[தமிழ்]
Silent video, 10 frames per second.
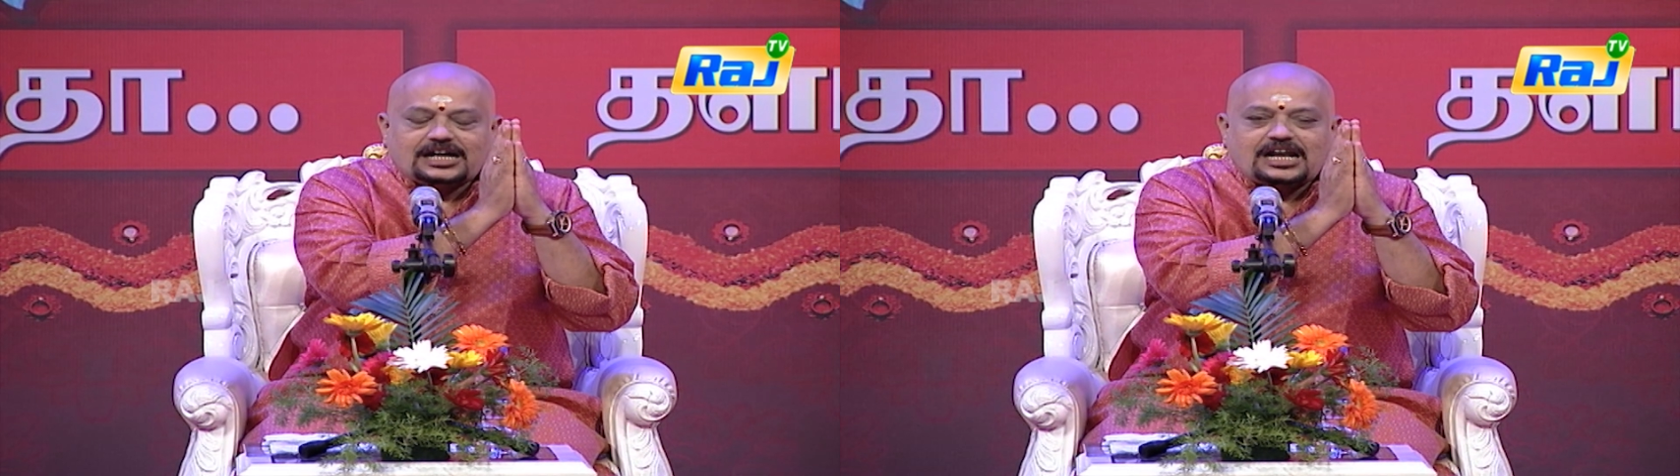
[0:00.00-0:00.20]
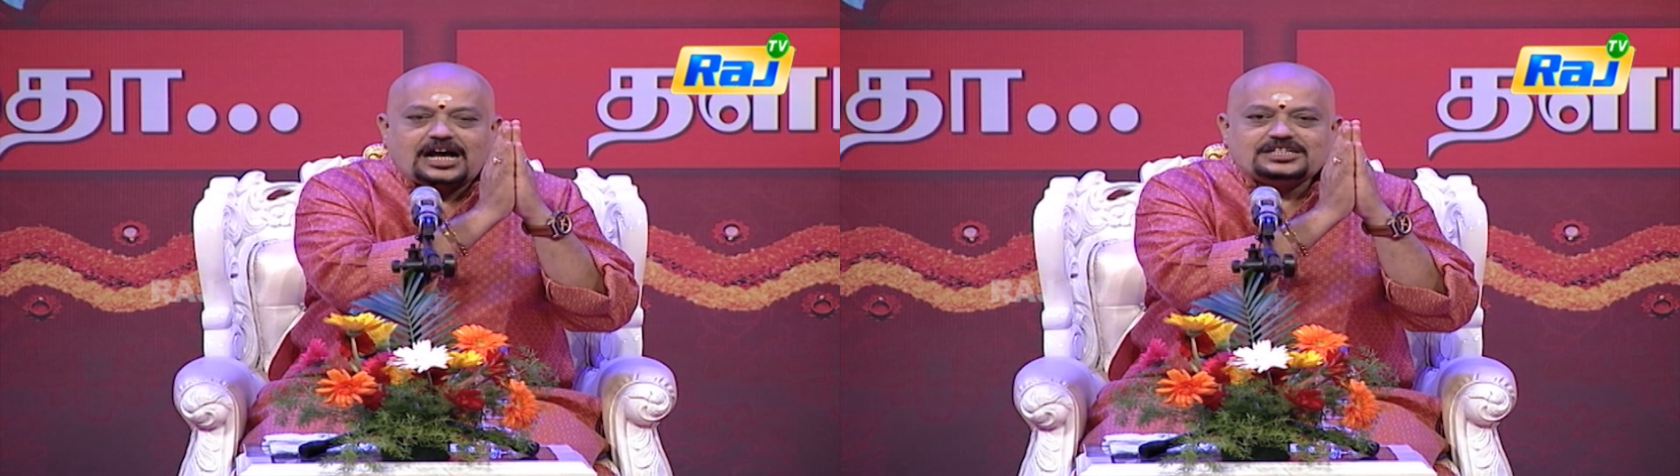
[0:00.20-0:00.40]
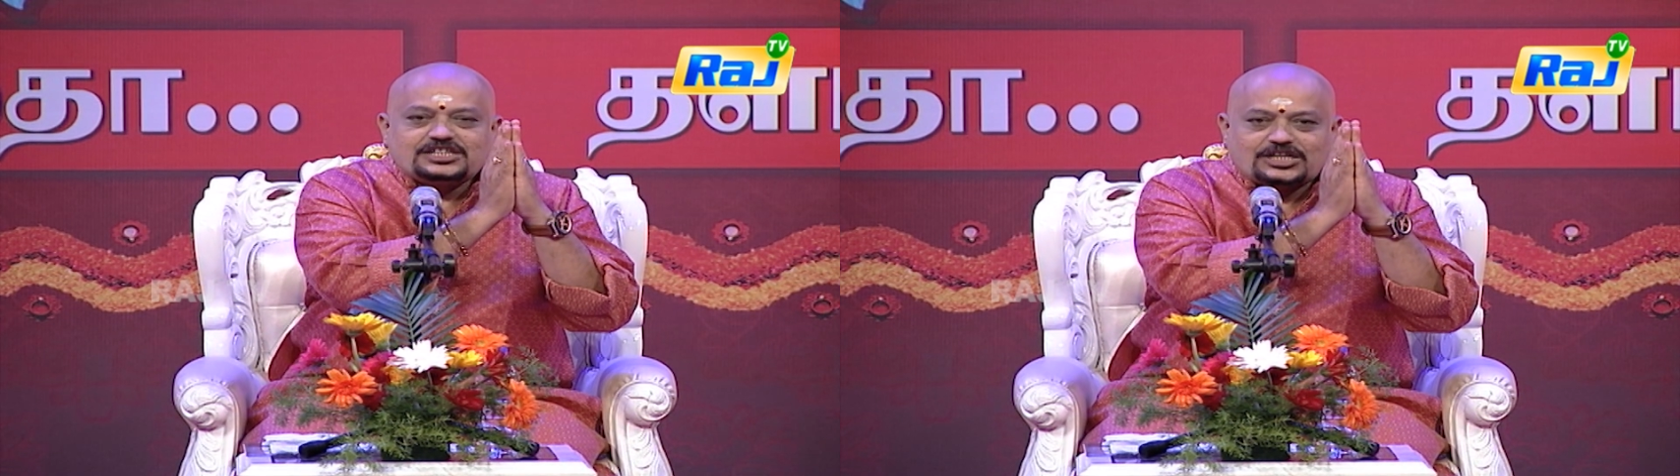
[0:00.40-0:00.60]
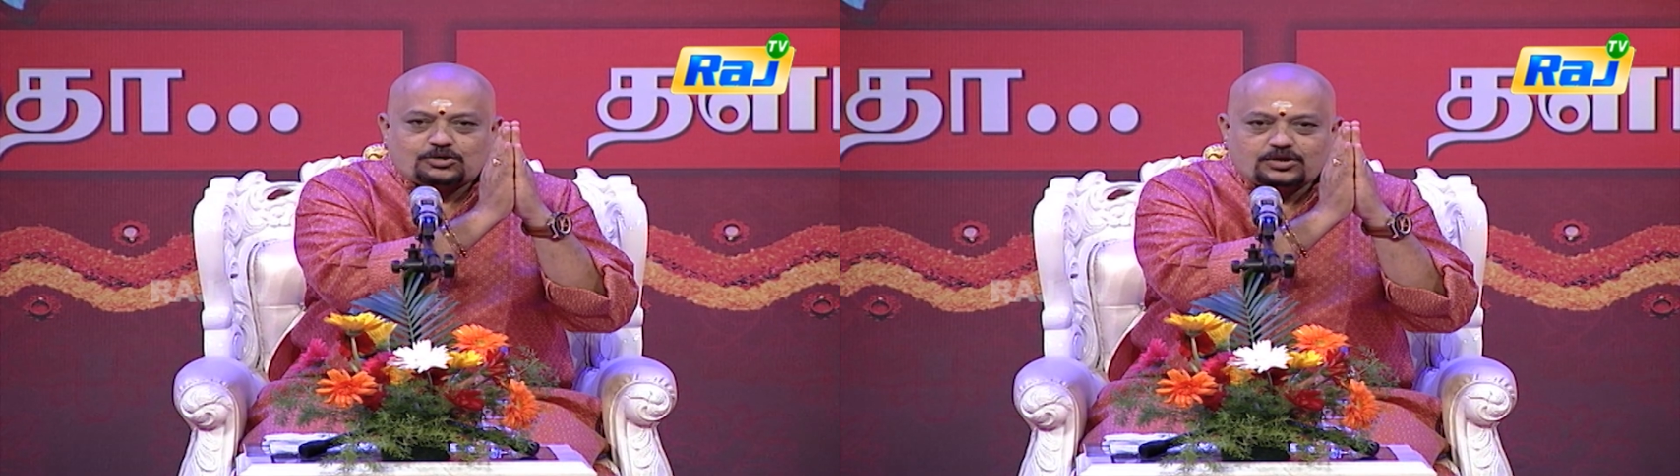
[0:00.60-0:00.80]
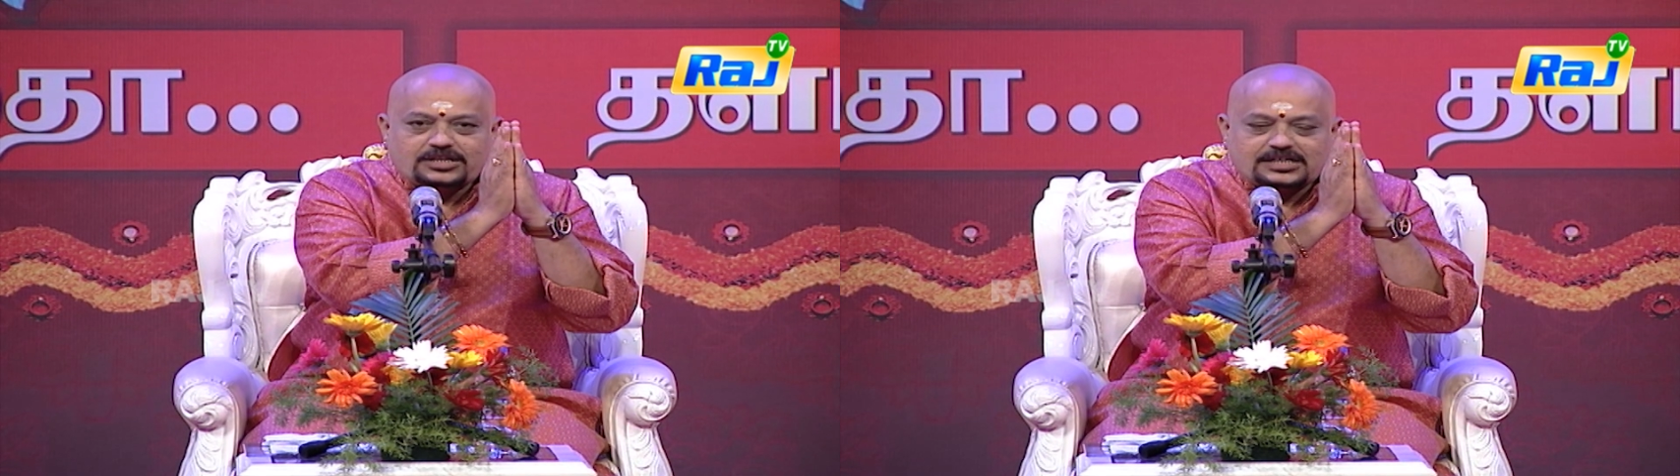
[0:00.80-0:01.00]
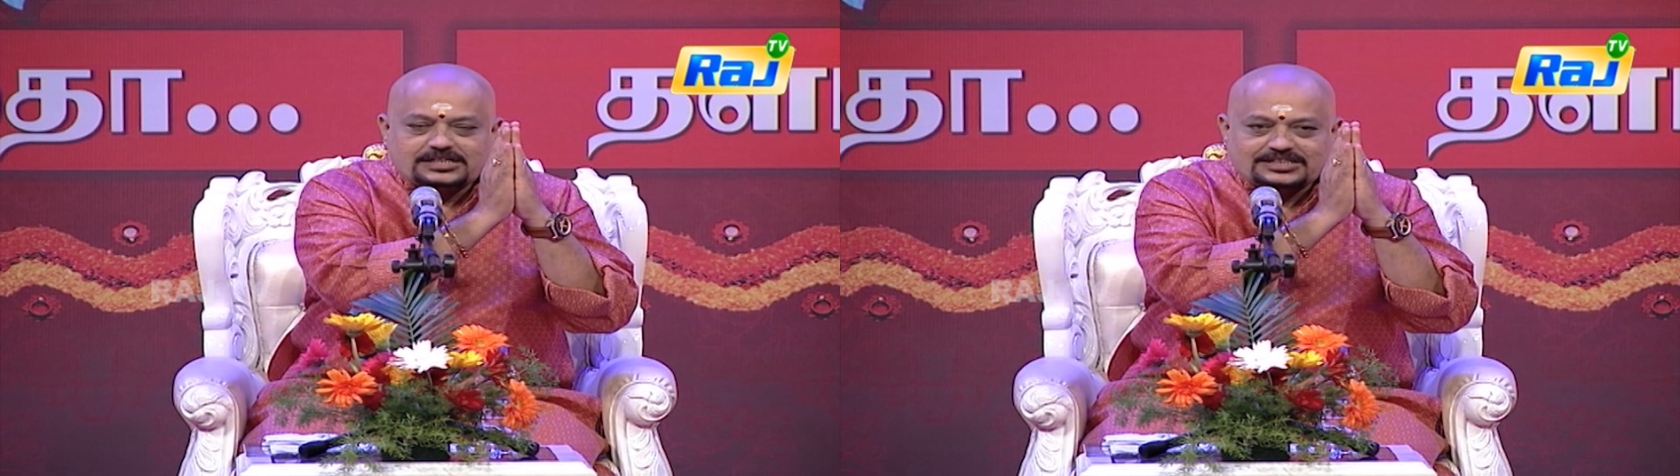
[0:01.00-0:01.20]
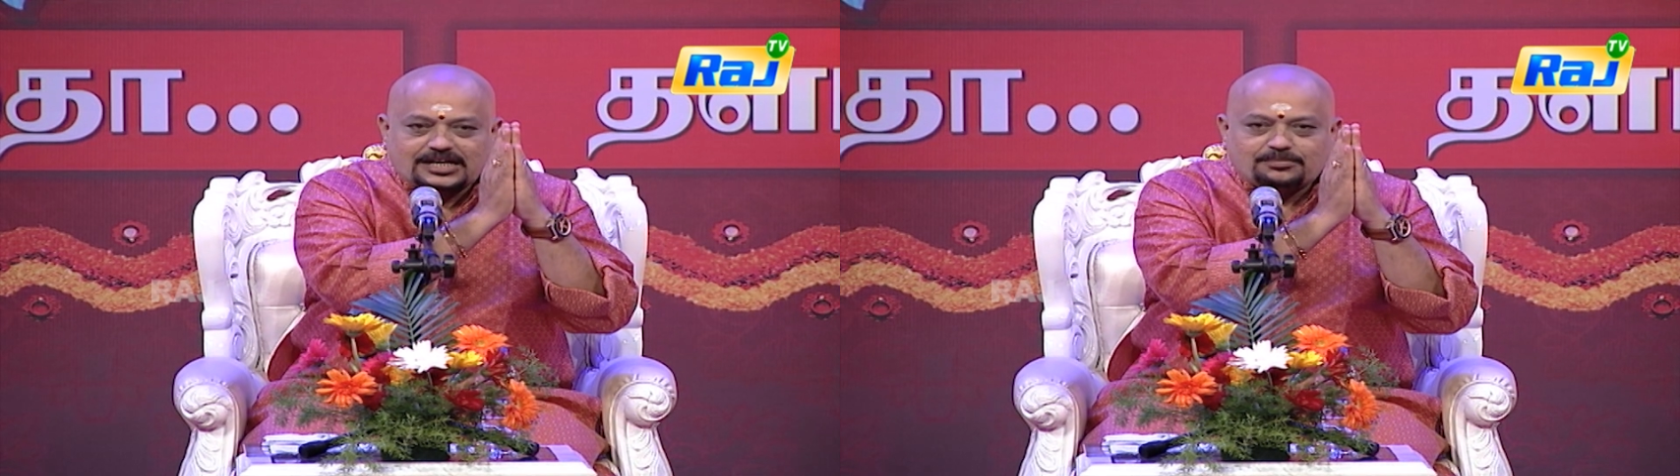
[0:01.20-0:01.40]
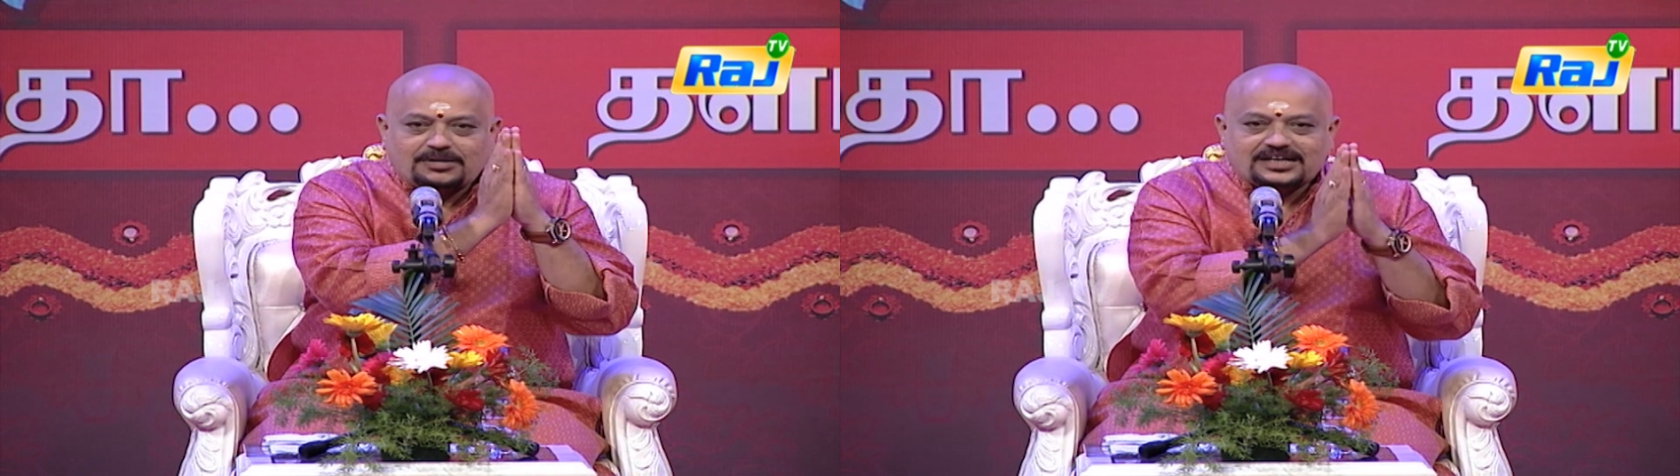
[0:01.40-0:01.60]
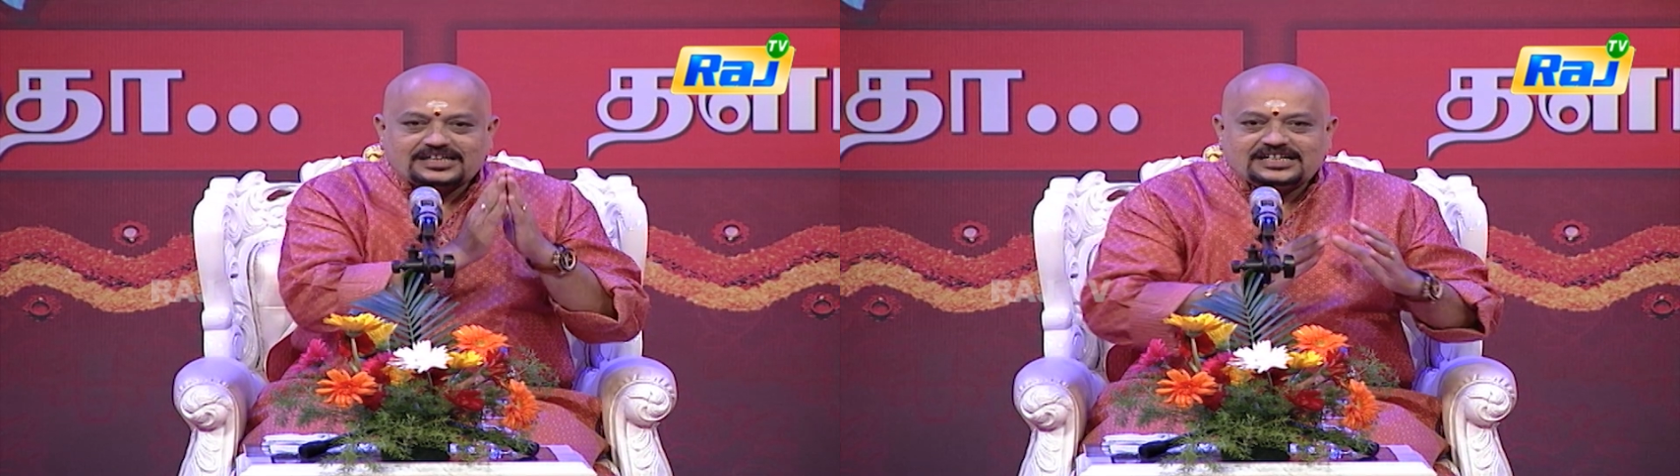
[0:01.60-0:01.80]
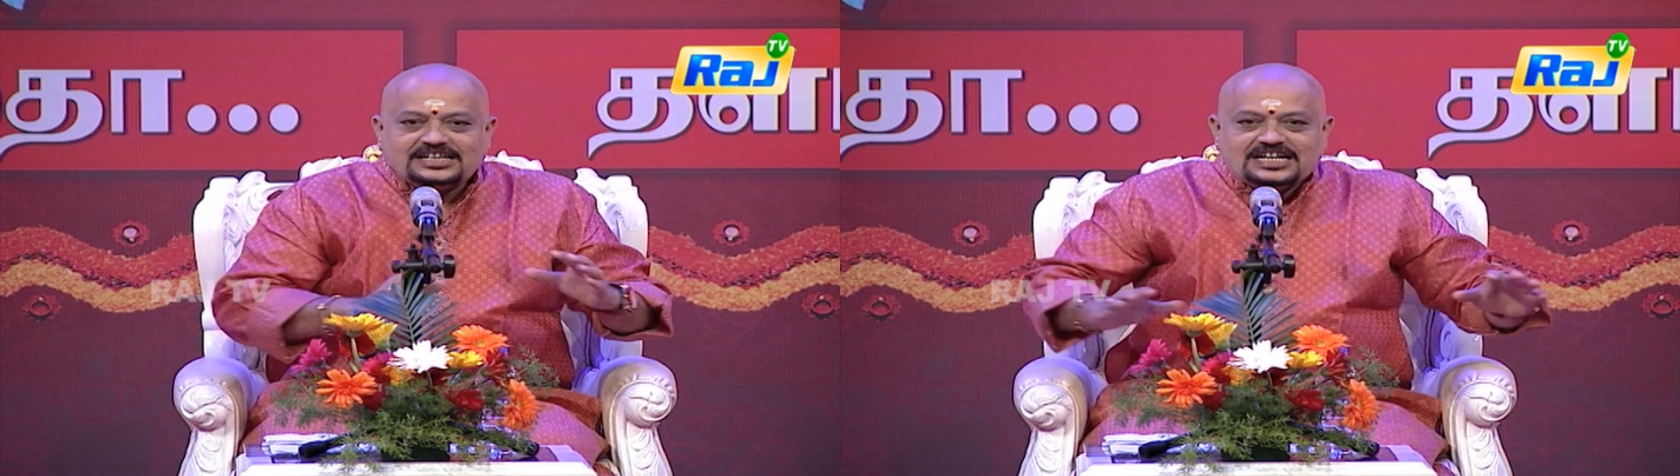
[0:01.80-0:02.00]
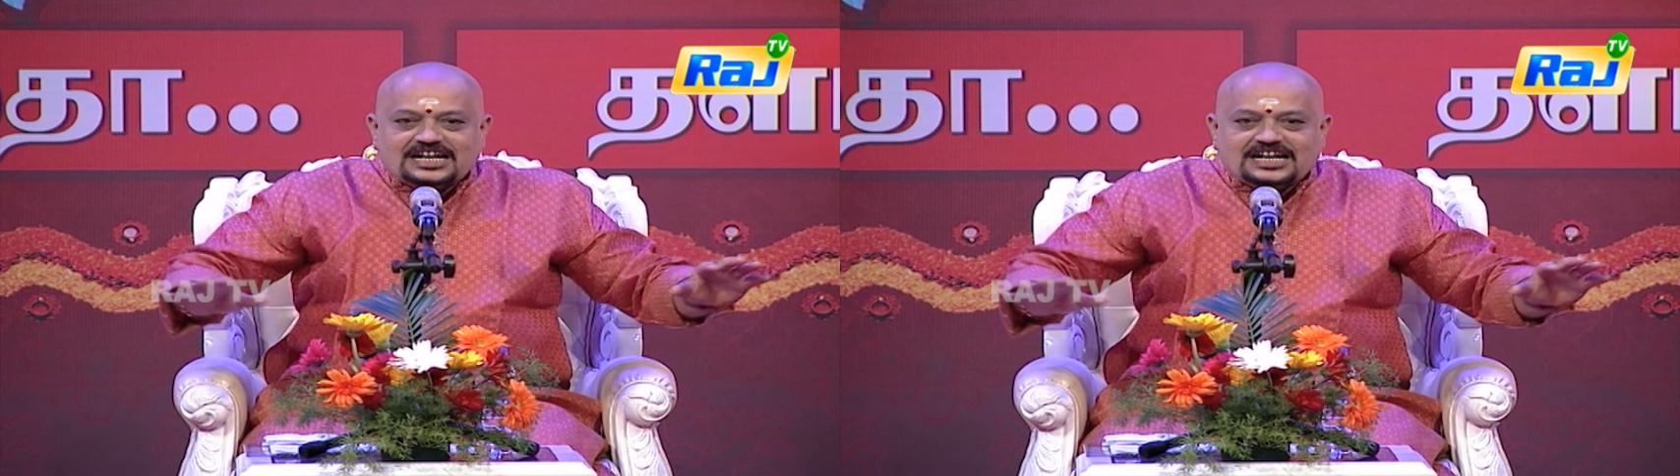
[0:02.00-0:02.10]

ராஜ் சகோதரர்கள் சார்பாக